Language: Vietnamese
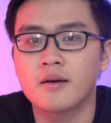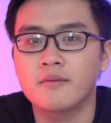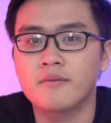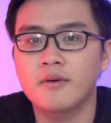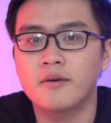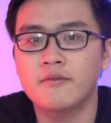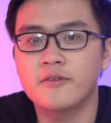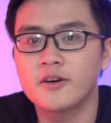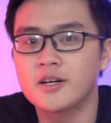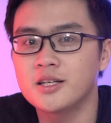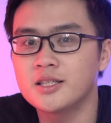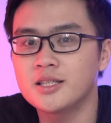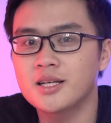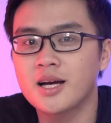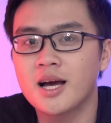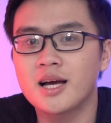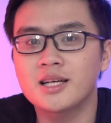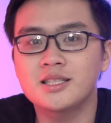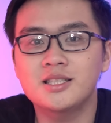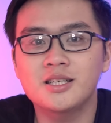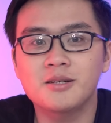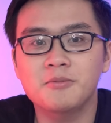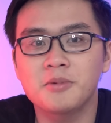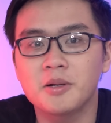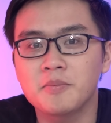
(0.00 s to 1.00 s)
Và với những
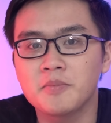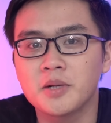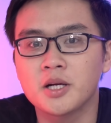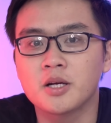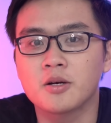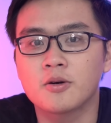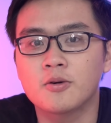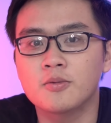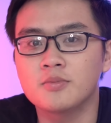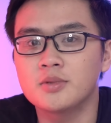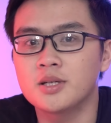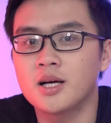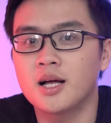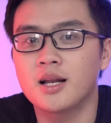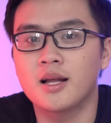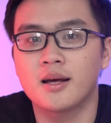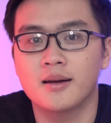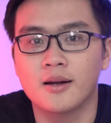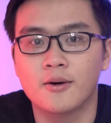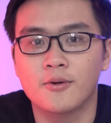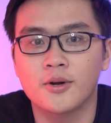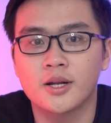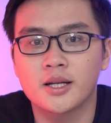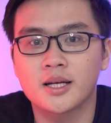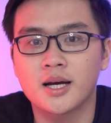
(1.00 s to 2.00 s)
ai chưa biết mình cũng như là
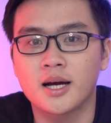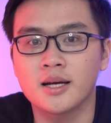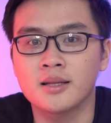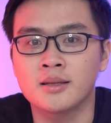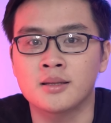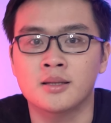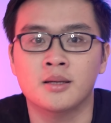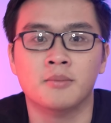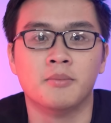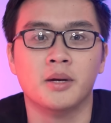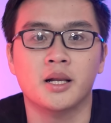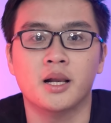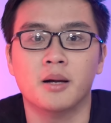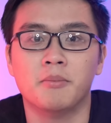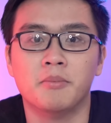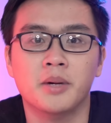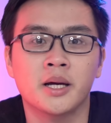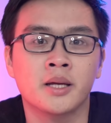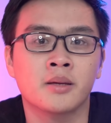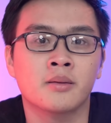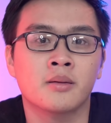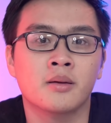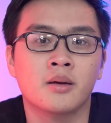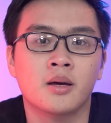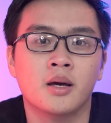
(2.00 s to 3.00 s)
lần đầu đến kênh thì mình là
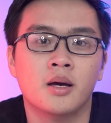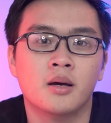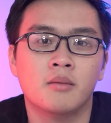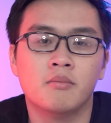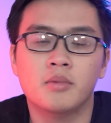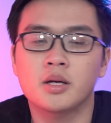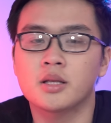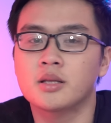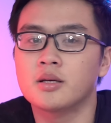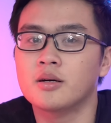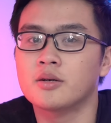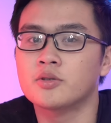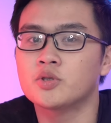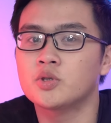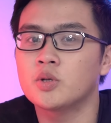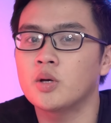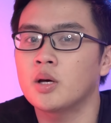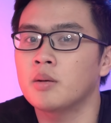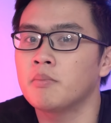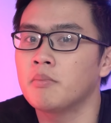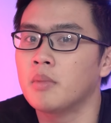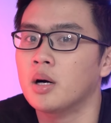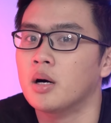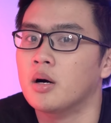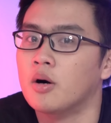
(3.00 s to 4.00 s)
Minh mình thường
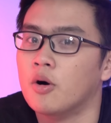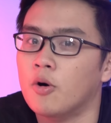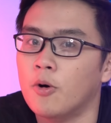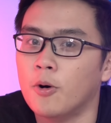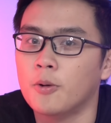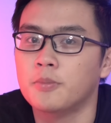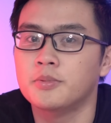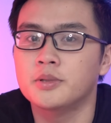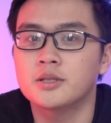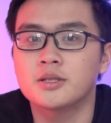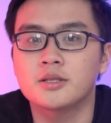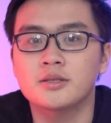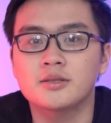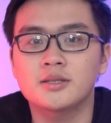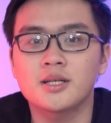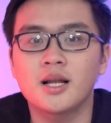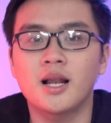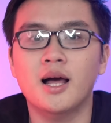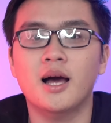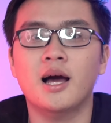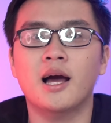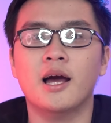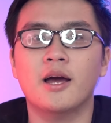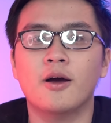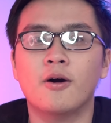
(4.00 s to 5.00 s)
xuyên mở hộp những thứ
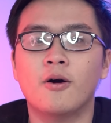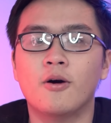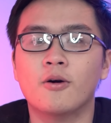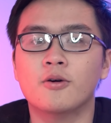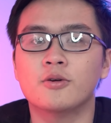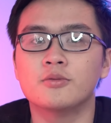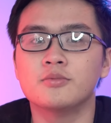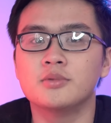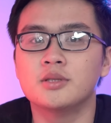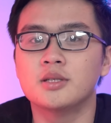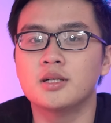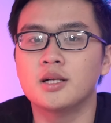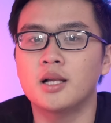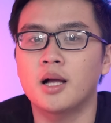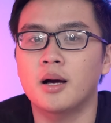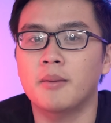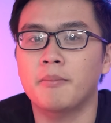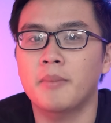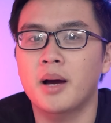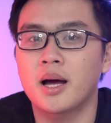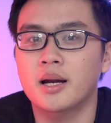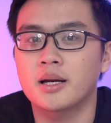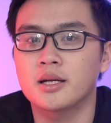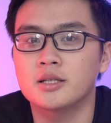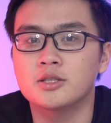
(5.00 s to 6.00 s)
rất là hay ho cũng như là
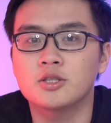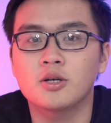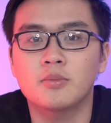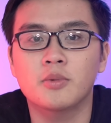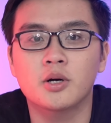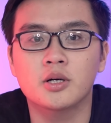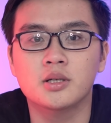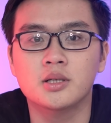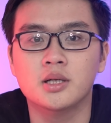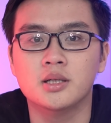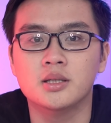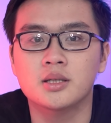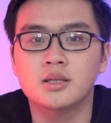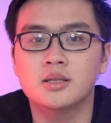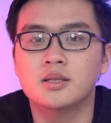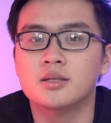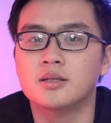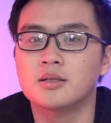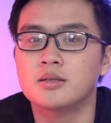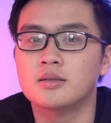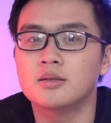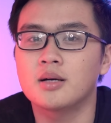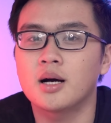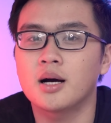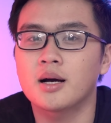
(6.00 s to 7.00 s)
mang đến cho mọi người những
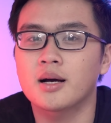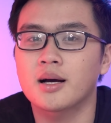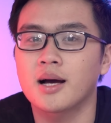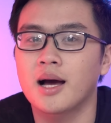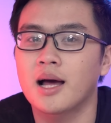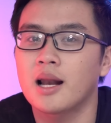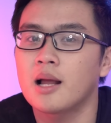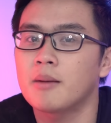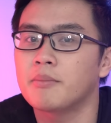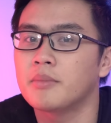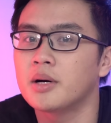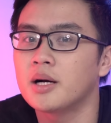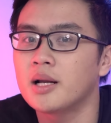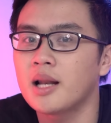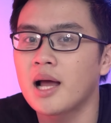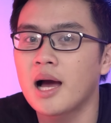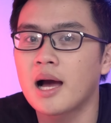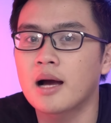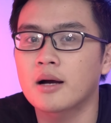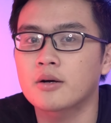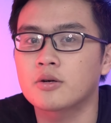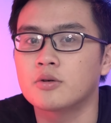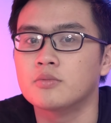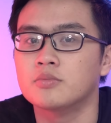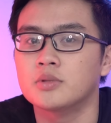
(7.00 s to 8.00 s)
thứ à, khá là mới
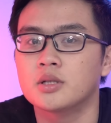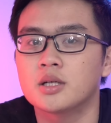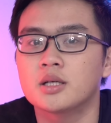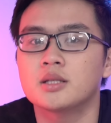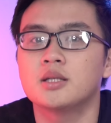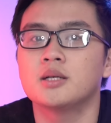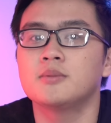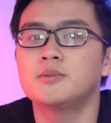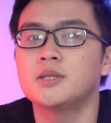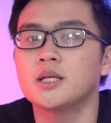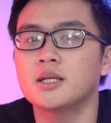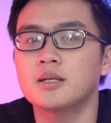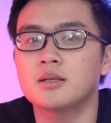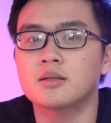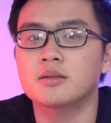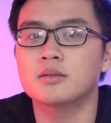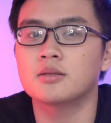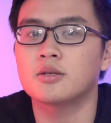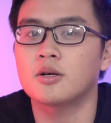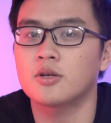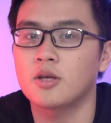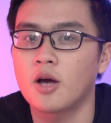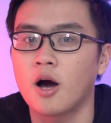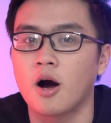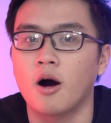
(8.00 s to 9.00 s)
lạ cùng những cái tip trích
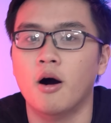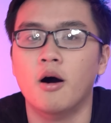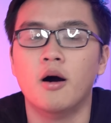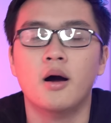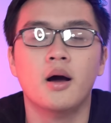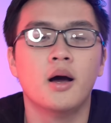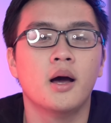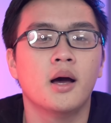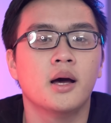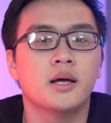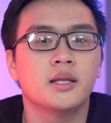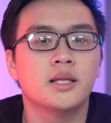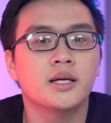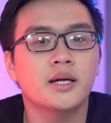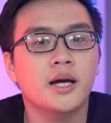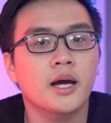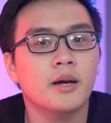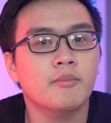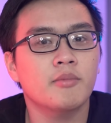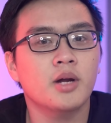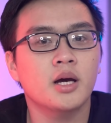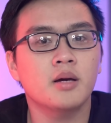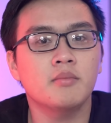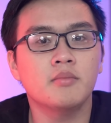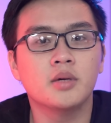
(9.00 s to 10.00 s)
nho nhỏ thì
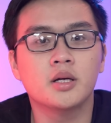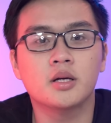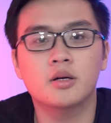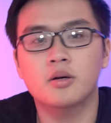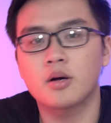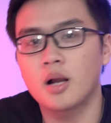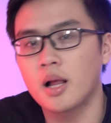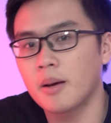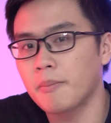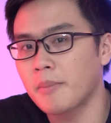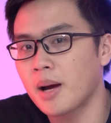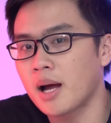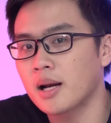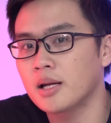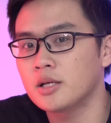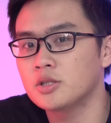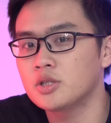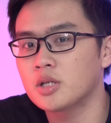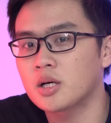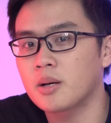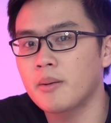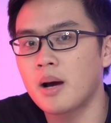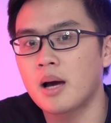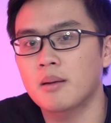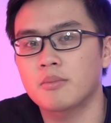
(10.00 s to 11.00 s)
ngày hôm nay mình lại mang đến
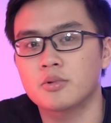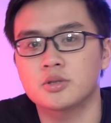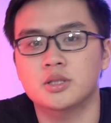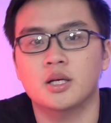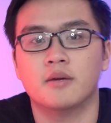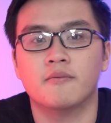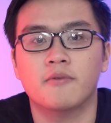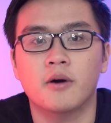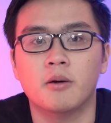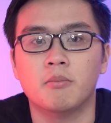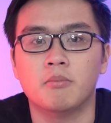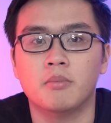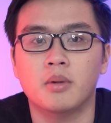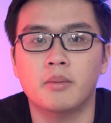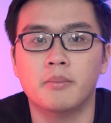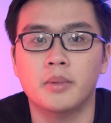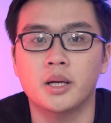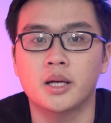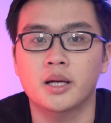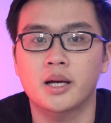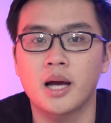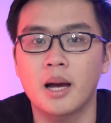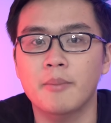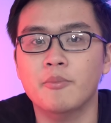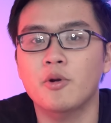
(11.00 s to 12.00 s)
cho các bạn một sản phẩm mà
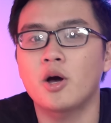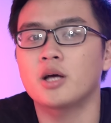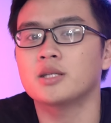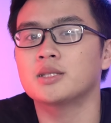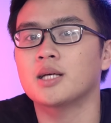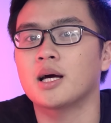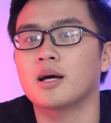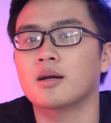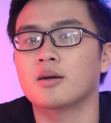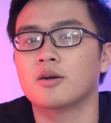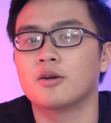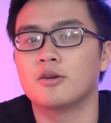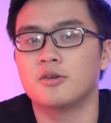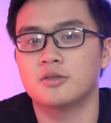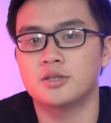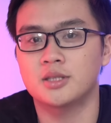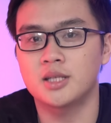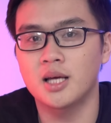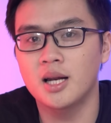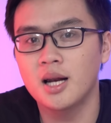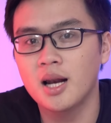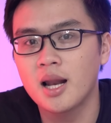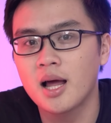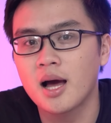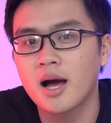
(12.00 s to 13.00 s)
mình cam đoan rằng nó
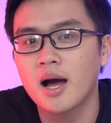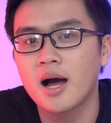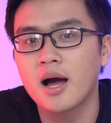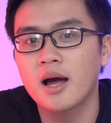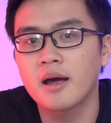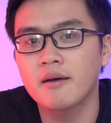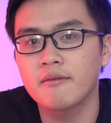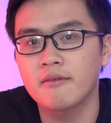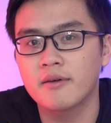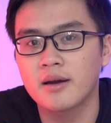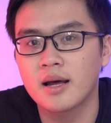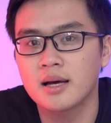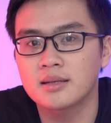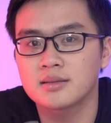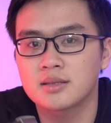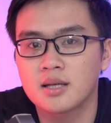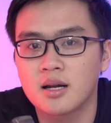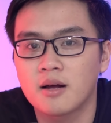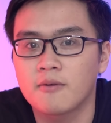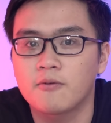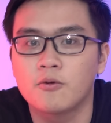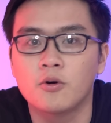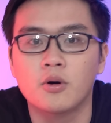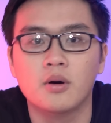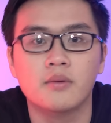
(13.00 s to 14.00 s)
rất là hay và đang rất
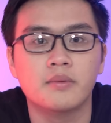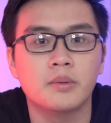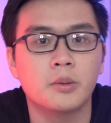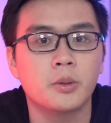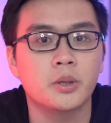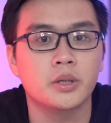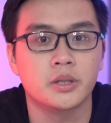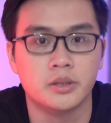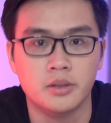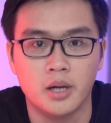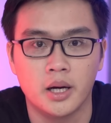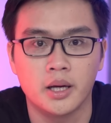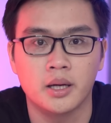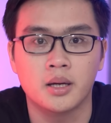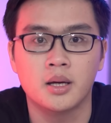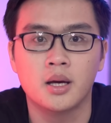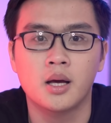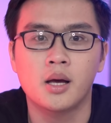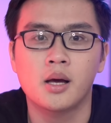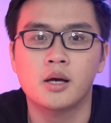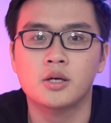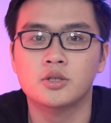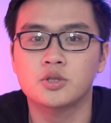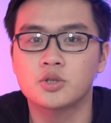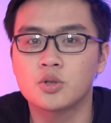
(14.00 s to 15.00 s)
là phù hợp với mọi người
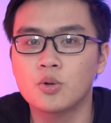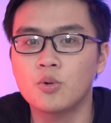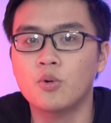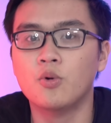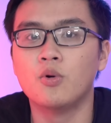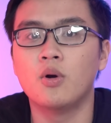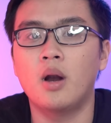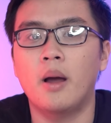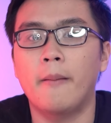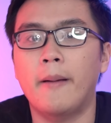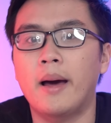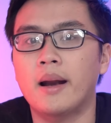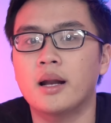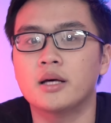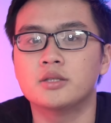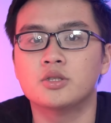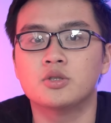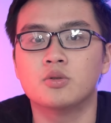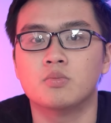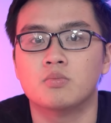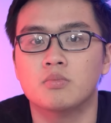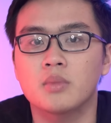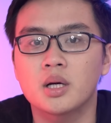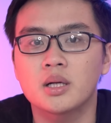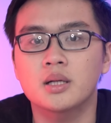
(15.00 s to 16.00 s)
dù là bạn đang
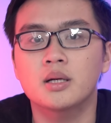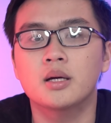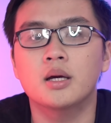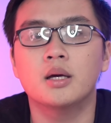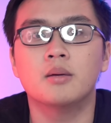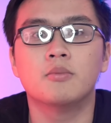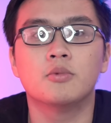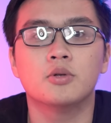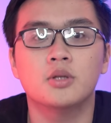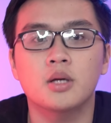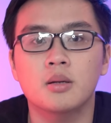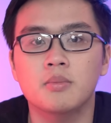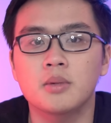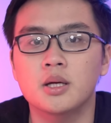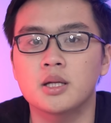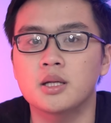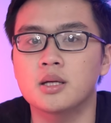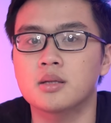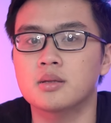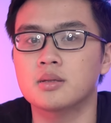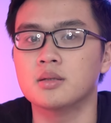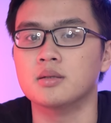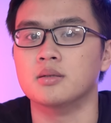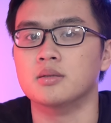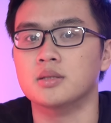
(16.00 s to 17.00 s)
dùng bất kỳ một thiết bị
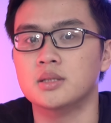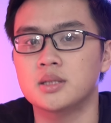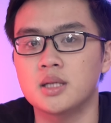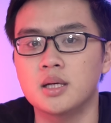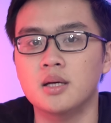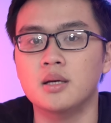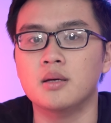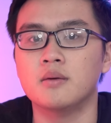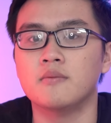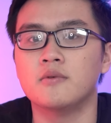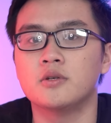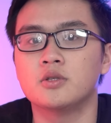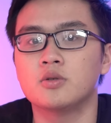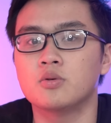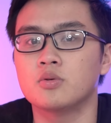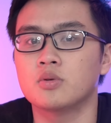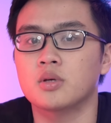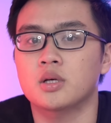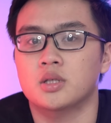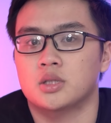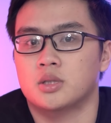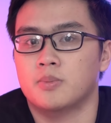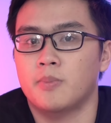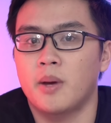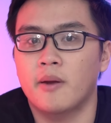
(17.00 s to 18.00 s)
điện tử gì ví dụ
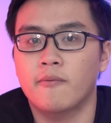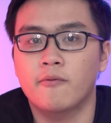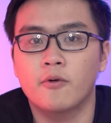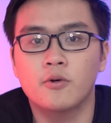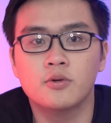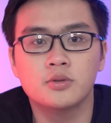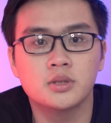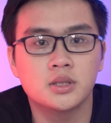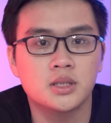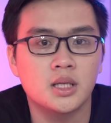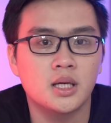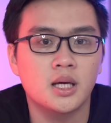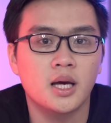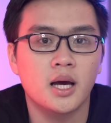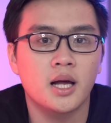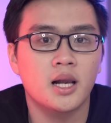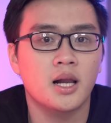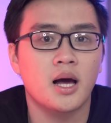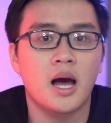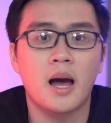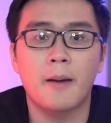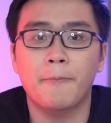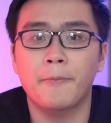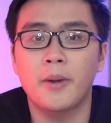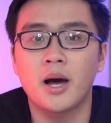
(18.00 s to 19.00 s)
như là smartphone gì hay
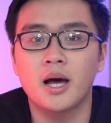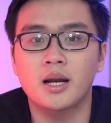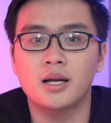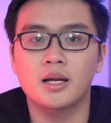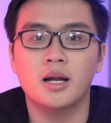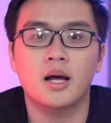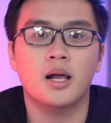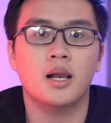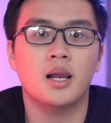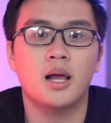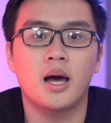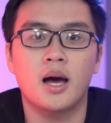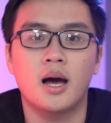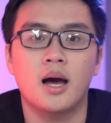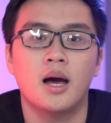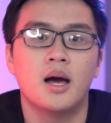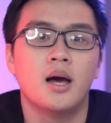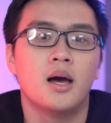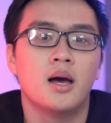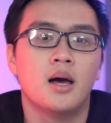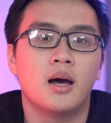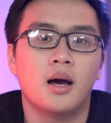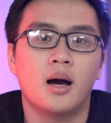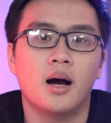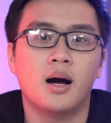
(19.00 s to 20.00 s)
là ipad hay là
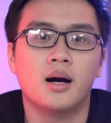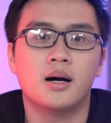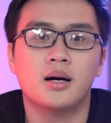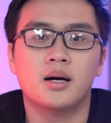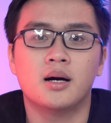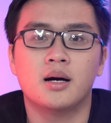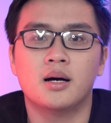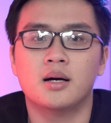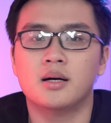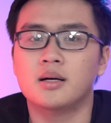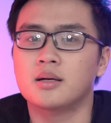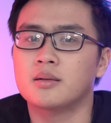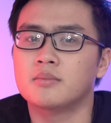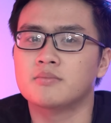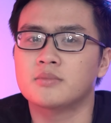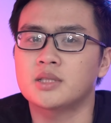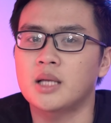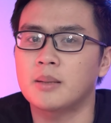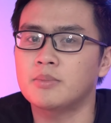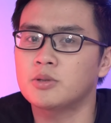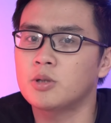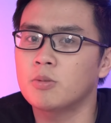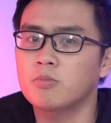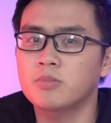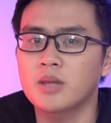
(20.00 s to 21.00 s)
uh,
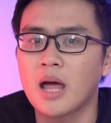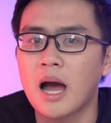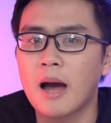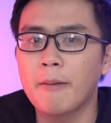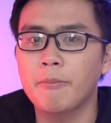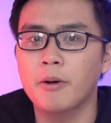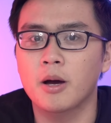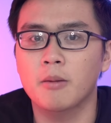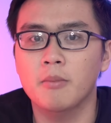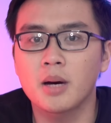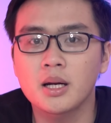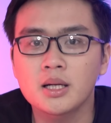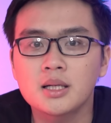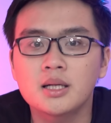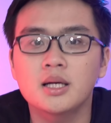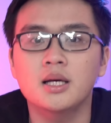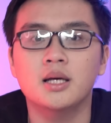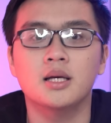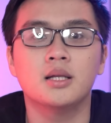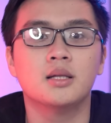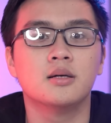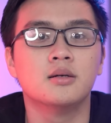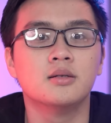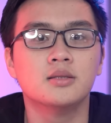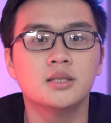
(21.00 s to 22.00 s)
samsung tab hay bất
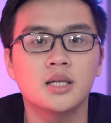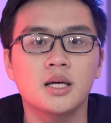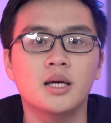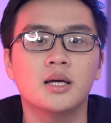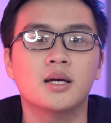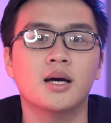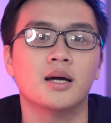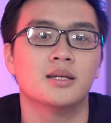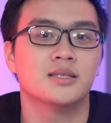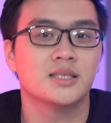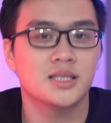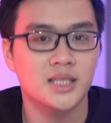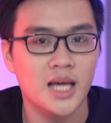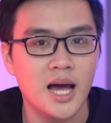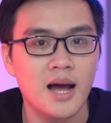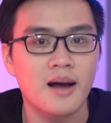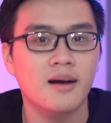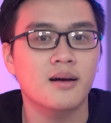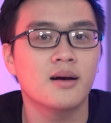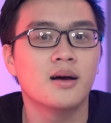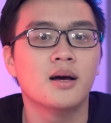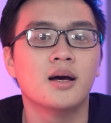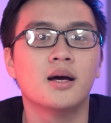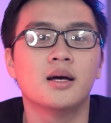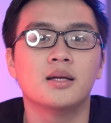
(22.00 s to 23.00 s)
kỳ thứ gì cần sạc